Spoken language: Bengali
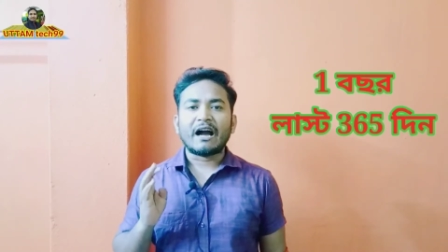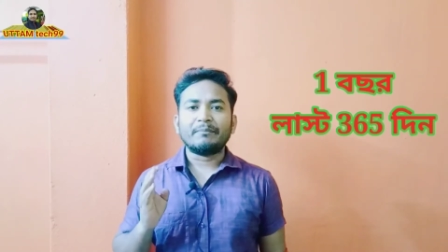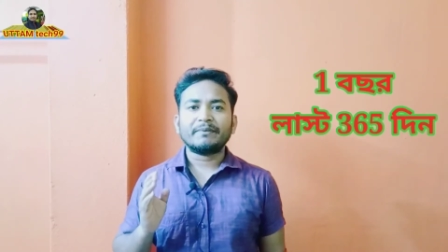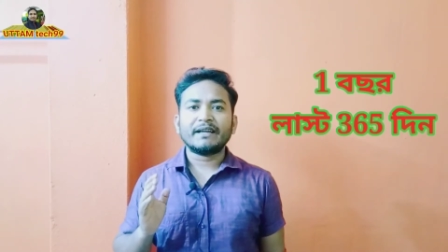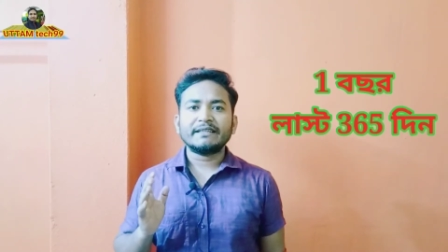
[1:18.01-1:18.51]

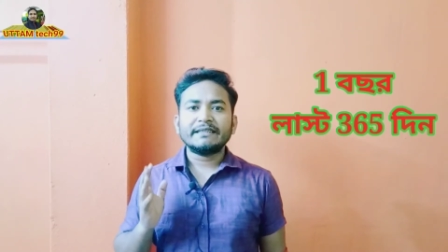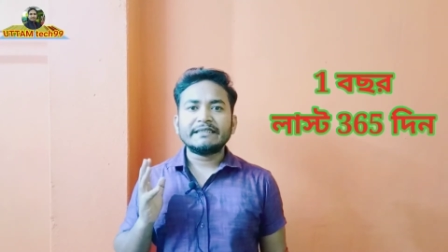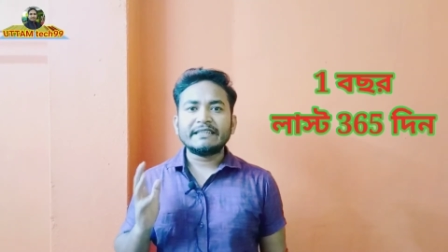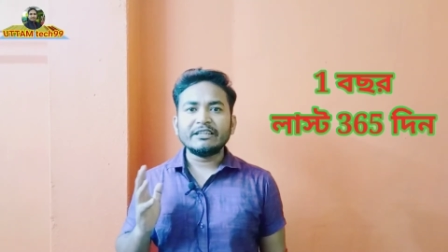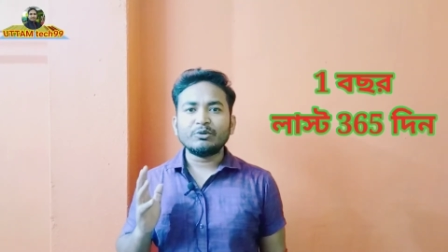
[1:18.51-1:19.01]
আপনার
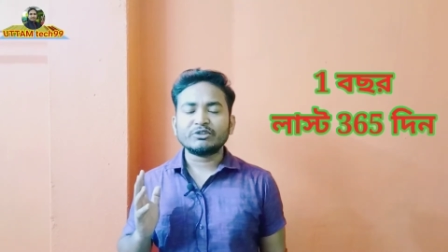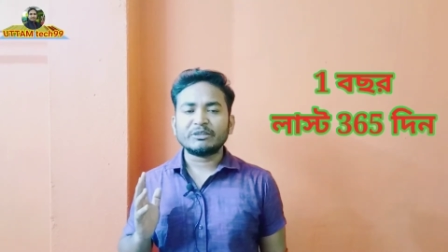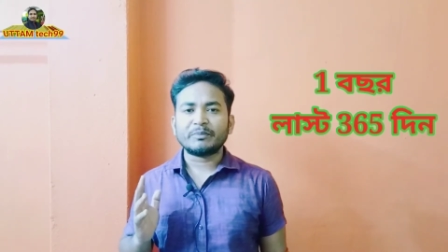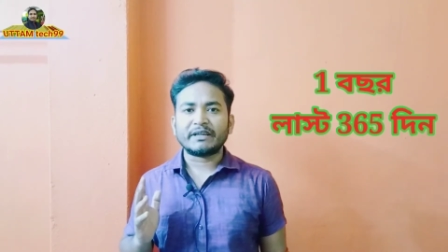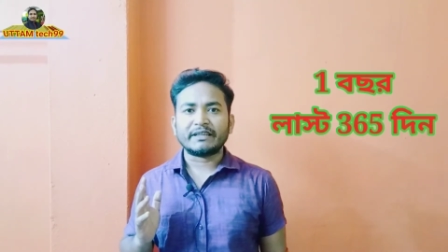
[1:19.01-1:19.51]
কি
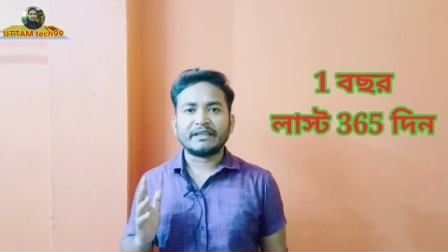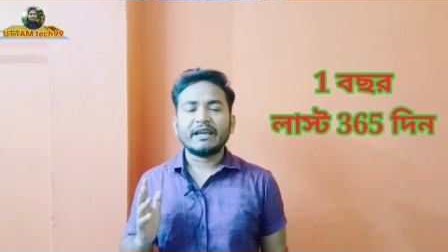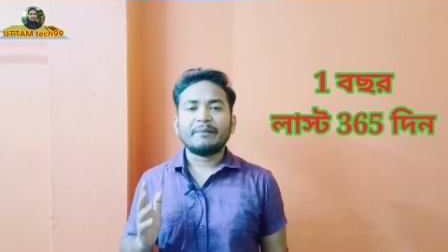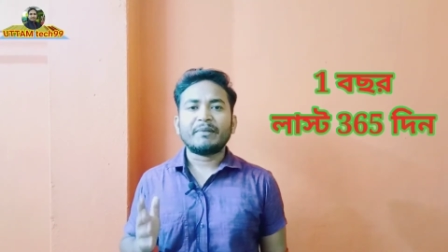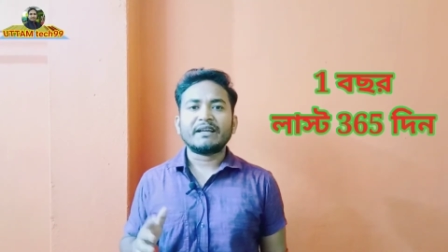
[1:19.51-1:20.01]
হতে পারে
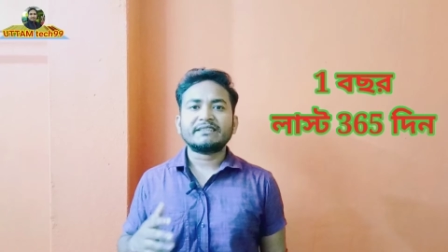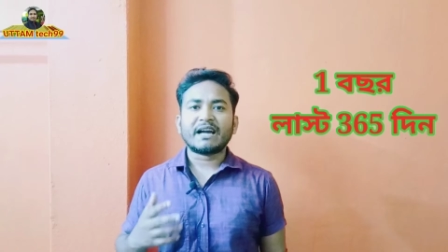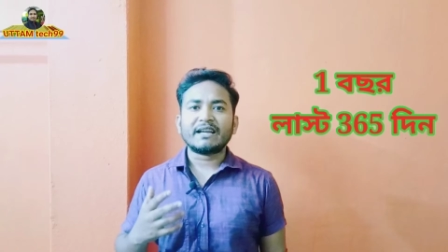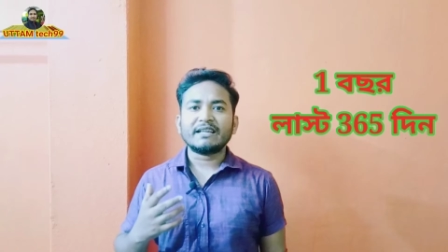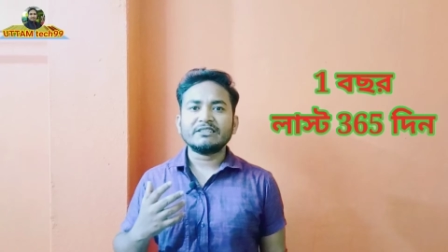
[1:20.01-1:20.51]
বা
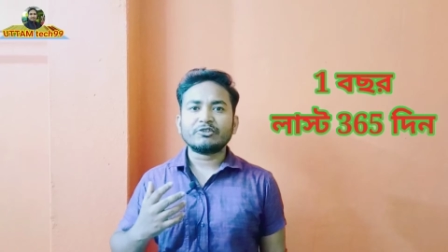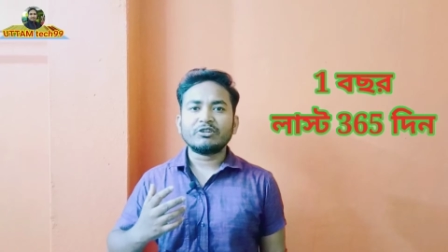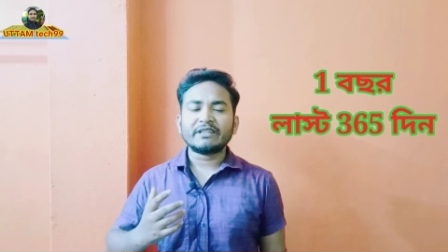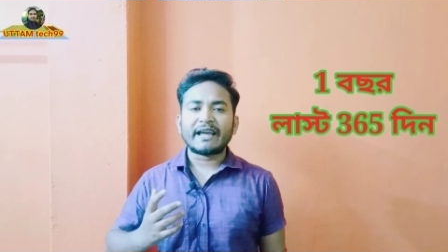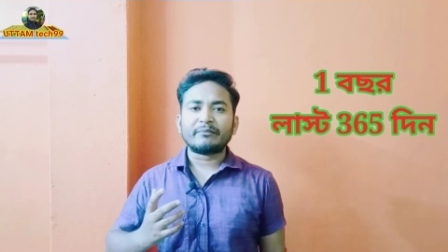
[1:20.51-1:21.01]
চার হাজার
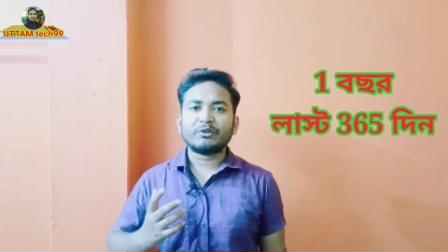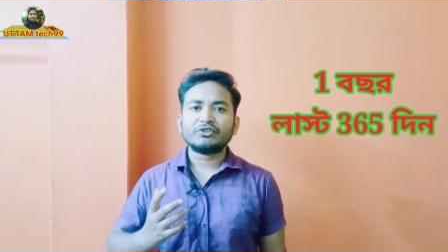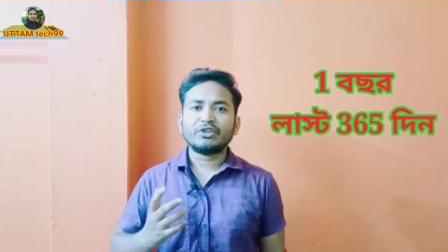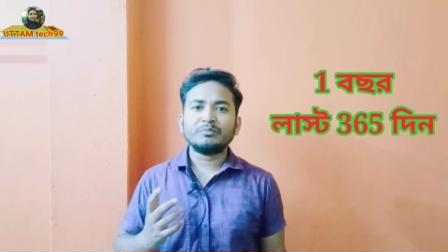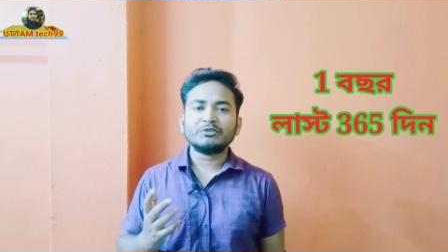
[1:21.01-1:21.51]
ঘন্টা এক
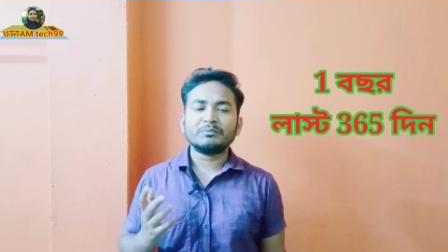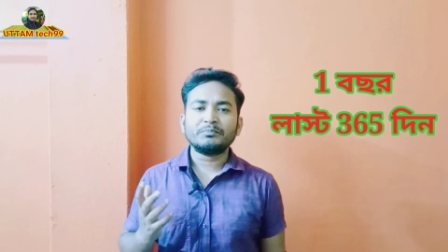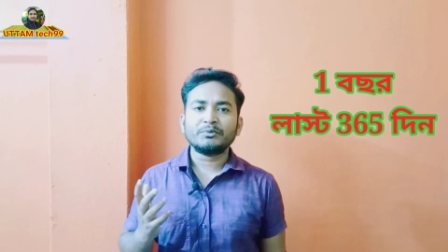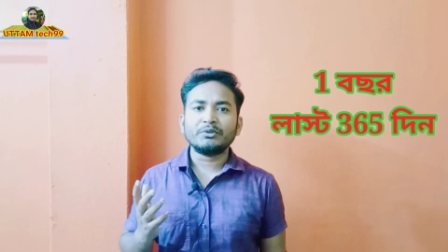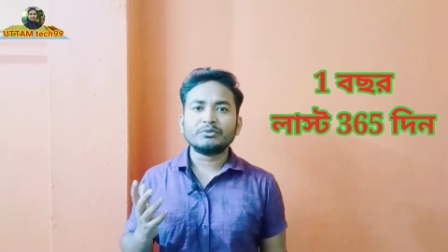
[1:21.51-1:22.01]
বছরের মধ্যে
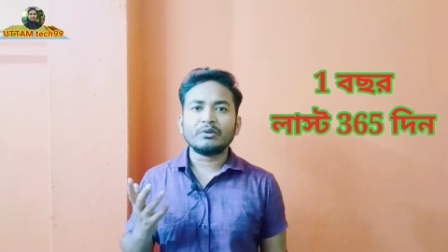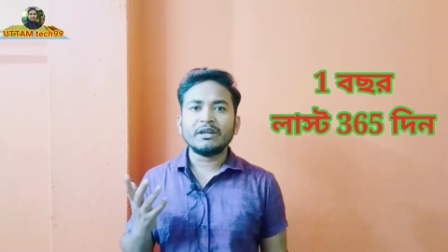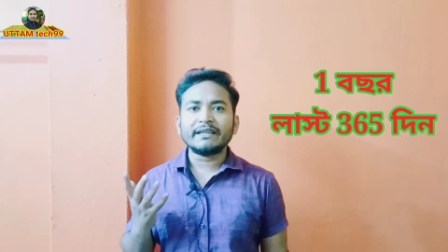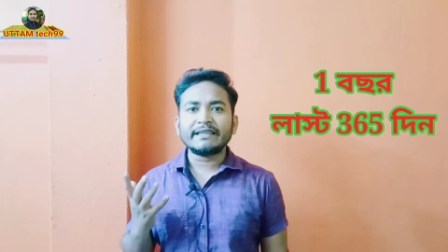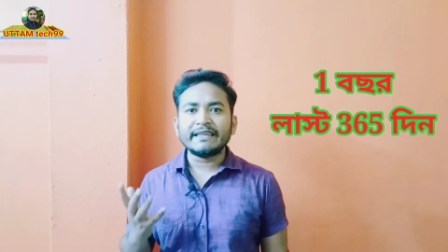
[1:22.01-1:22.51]
পূরণ
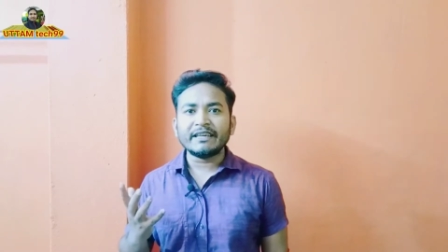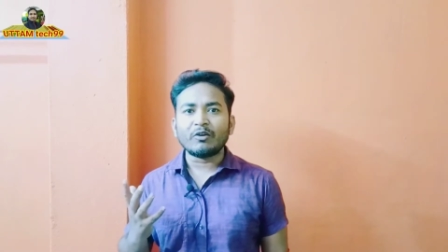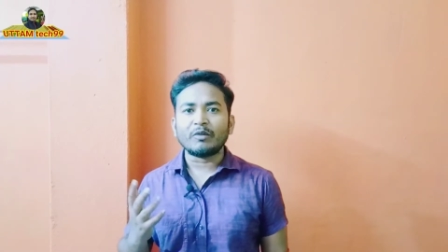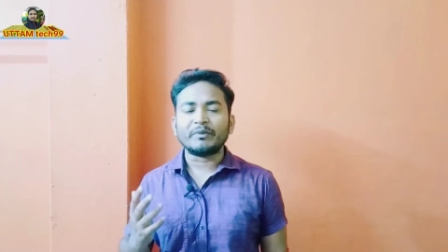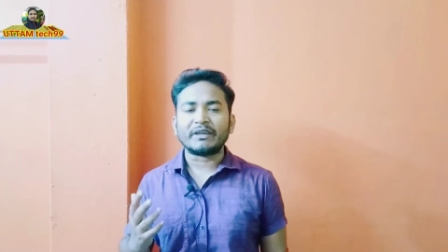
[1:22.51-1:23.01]
করলে কি
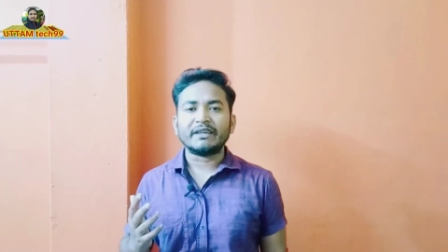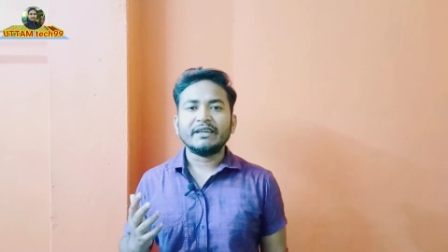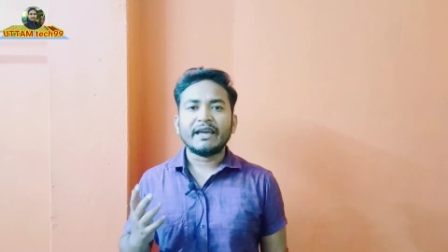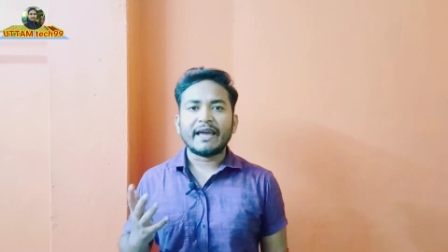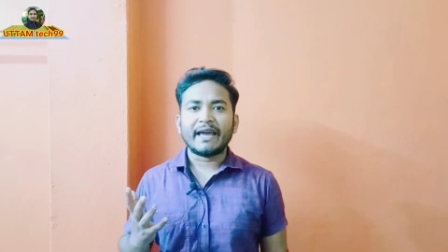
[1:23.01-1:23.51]
হবে
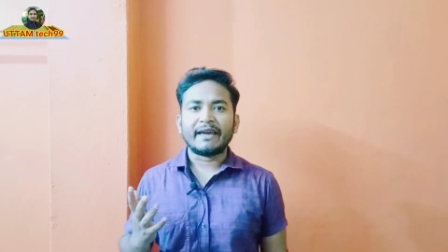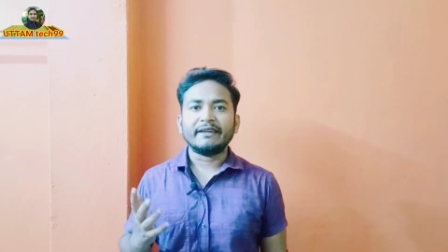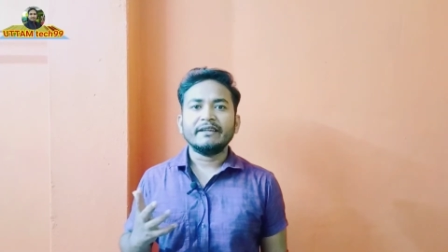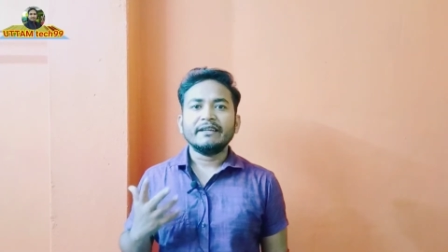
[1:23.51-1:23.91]
হ্যাঁ